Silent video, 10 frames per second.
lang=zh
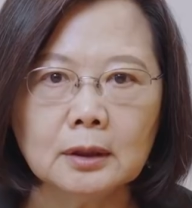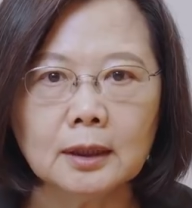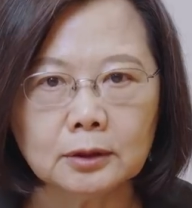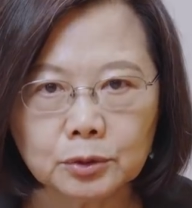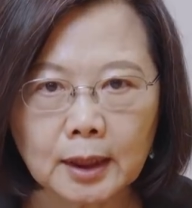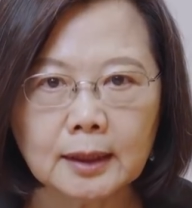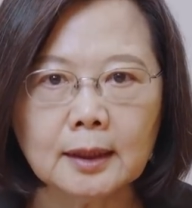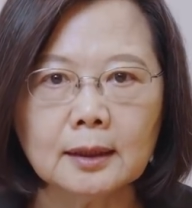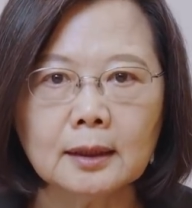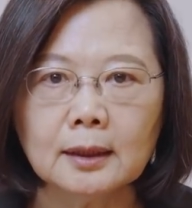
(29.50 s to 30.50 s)
她的专
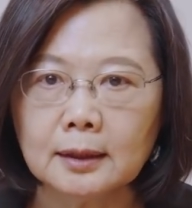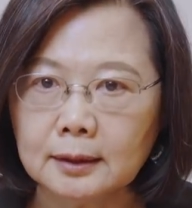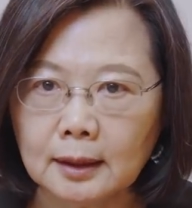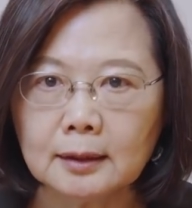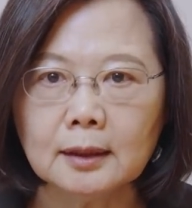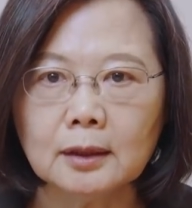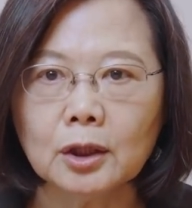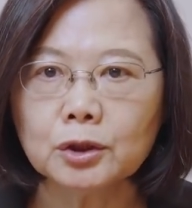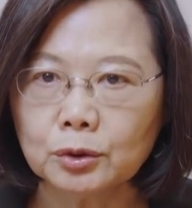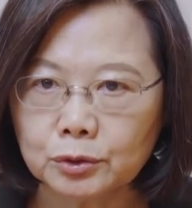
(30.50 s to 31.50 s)
业跟能力
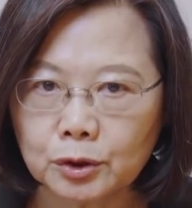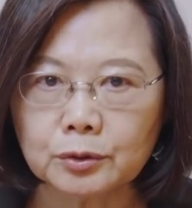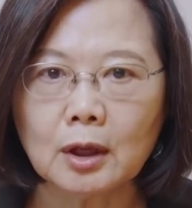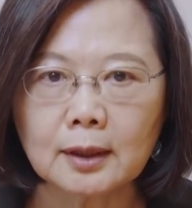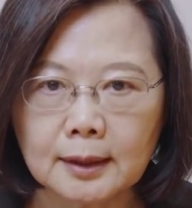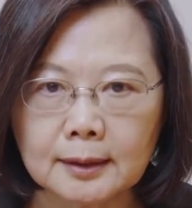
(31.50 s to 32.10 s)
都受到肯